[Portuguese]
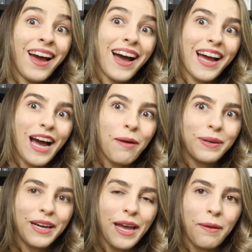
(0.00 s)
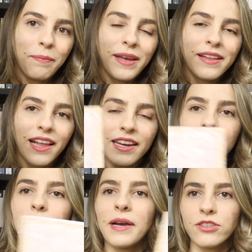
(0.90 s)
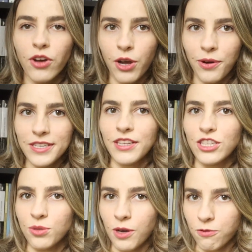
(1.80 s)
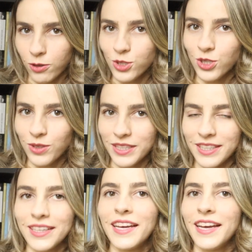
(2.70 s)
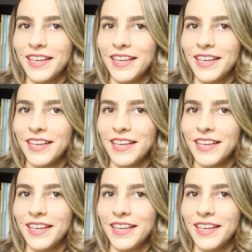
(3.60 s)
a capa é bem clarinha, mas qualquer coisa eu deixo uma fotinho aqui